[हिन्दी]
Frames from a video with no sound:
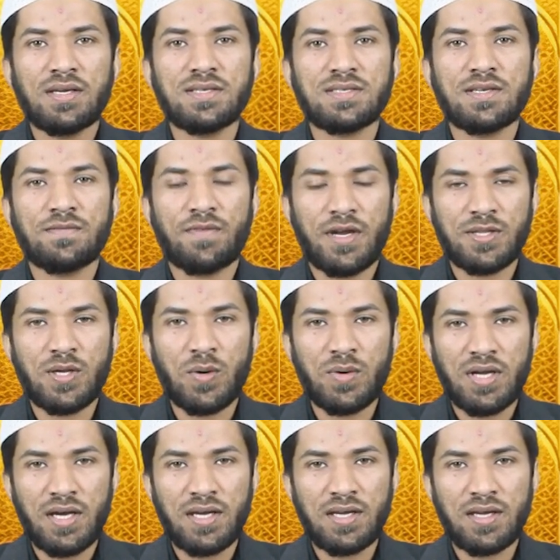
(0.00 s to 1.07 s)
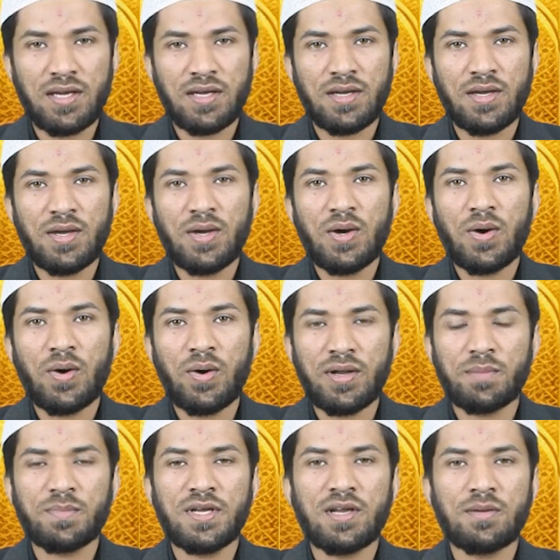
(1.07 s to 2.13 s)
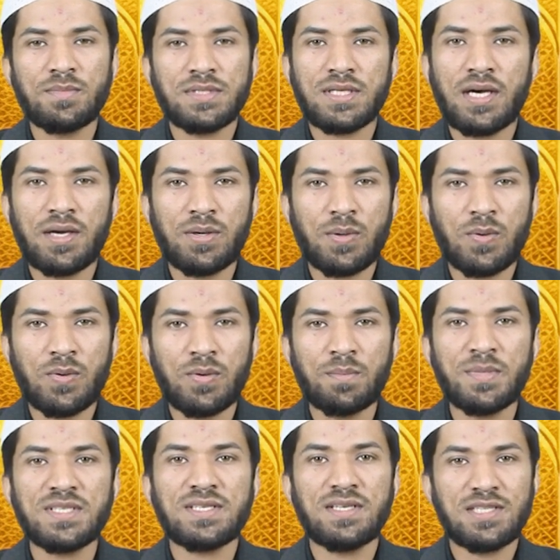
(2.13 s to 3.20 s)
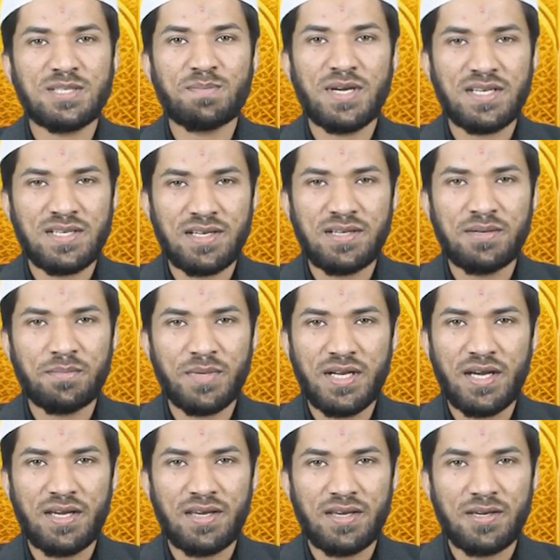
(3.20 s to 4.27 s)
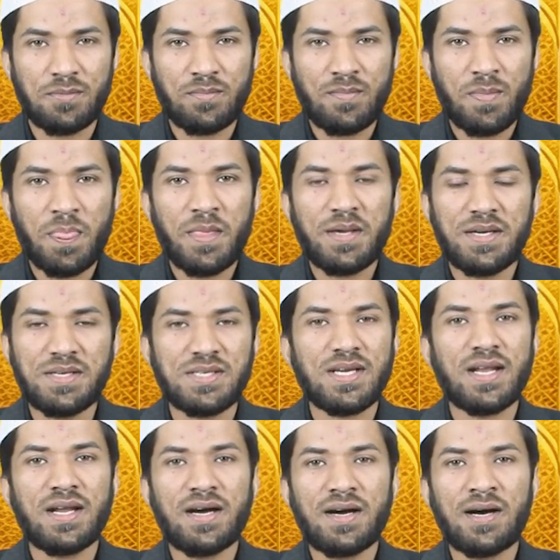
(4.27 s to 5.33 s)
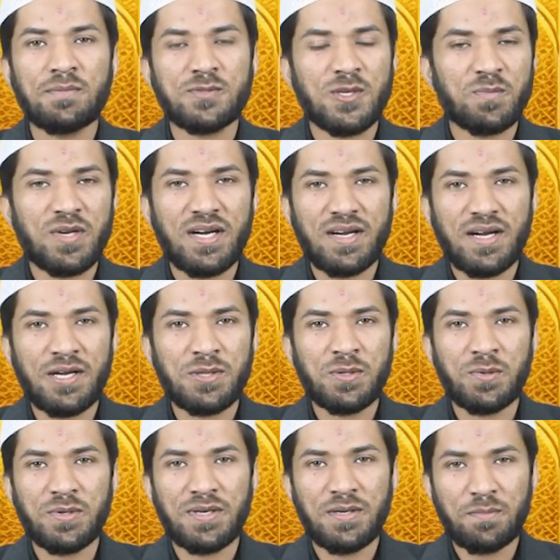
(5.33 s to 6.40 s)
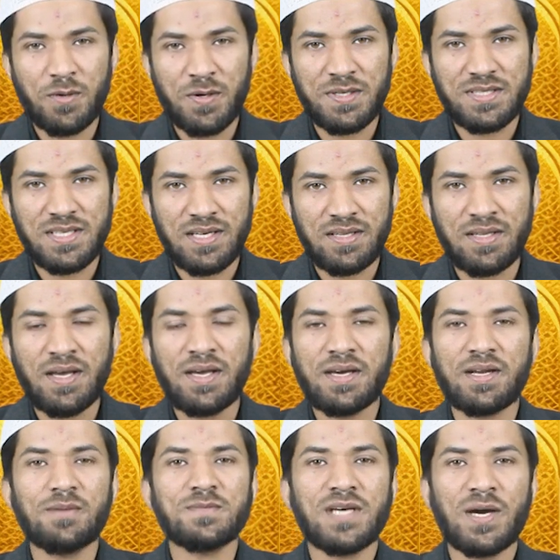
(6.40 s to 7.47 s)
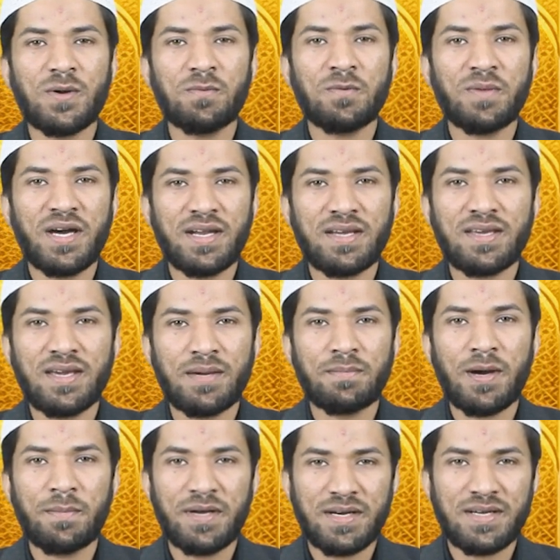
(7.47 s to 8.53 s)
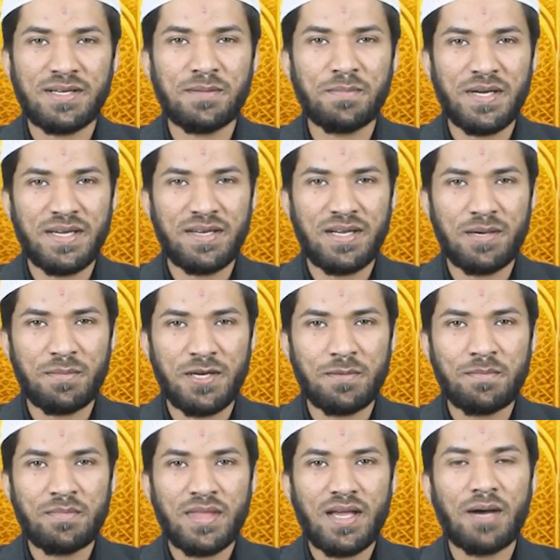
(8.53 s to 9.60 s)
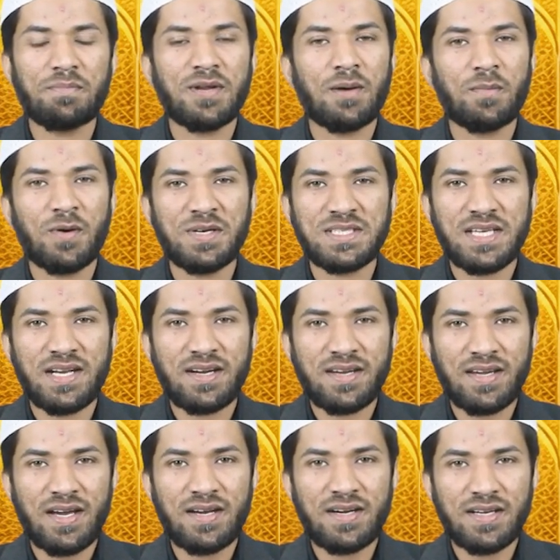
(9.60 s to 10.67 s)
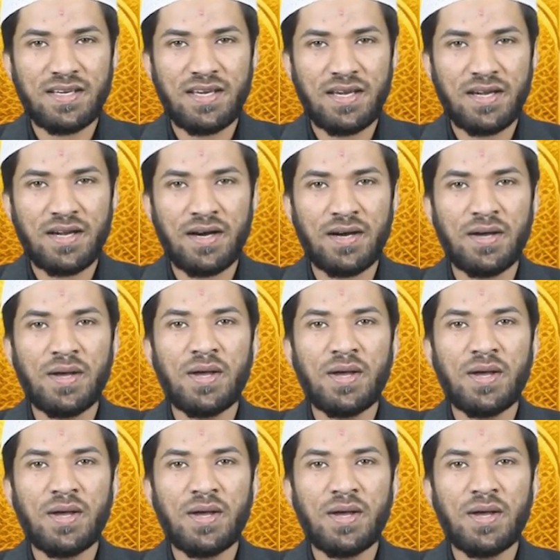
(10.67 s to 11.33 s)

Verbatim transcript: इससे फ़ायदा उठाएंगे और अपने रमज़ान को मज़ीद स्पेशल बनाएंगे इन आपसे मुलाकात होगी बहुत जल्द रमज़ान मुबारक के बाबरकत महीने में अपना बहुत सारा ख्याल रखिएगा